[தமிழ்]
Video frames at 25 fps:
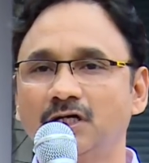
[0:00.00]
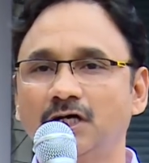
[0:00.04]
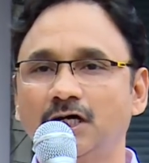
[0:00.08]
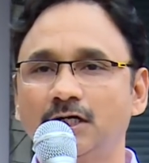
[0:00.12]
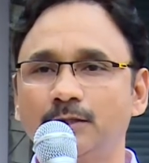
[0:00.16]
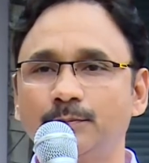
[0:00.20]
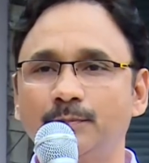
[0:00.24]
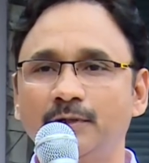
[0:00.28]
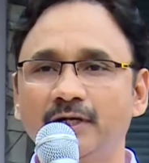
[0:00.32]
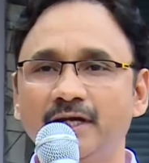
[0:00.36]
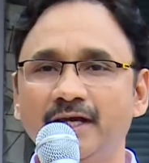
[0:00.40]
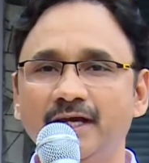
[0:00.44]

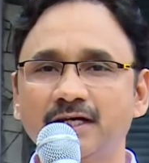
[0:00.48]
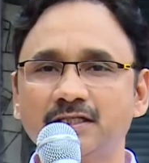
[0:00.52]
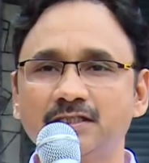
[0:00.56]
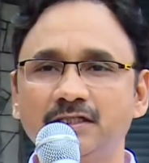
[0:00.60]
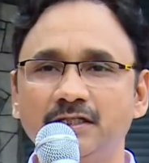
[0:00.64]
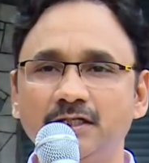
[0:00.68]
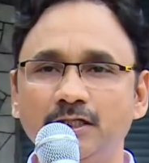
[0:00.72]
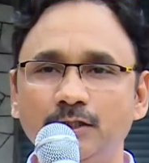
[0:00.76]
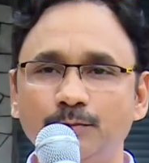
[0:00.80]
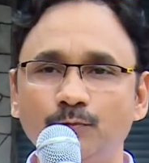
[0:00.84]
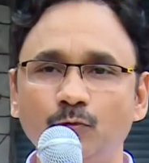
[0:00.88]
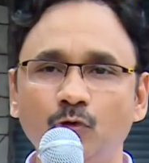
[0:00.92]
கார்பன் டை
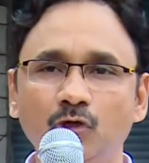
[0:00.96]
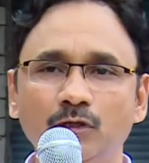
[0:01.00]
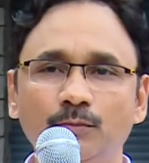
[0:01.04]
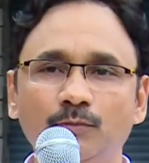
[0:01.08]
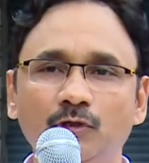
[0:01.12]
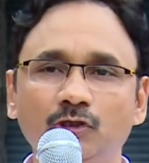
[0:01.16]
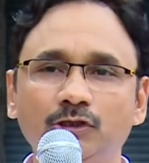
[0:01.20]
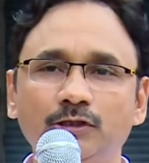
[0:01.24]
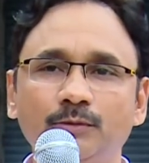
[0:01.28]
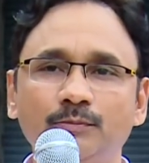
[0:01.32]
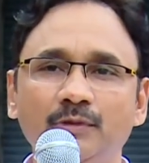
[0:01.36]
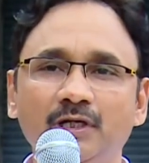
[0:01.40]
ஆக்சைடு இது
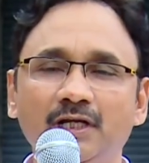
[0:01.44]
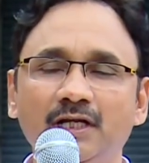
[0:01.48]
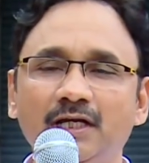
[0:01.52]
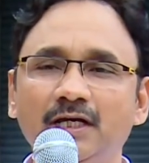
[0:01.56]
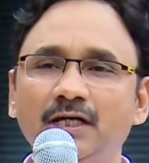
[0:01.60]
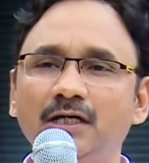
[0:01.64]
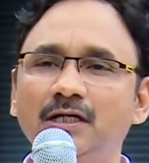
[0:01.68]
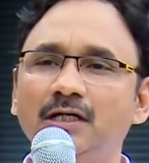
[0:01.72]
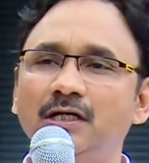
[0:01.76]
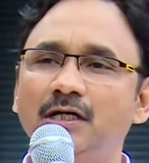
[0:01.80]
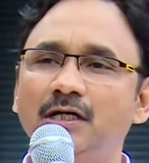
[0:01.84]
மூலம் மட்டும் இல்லை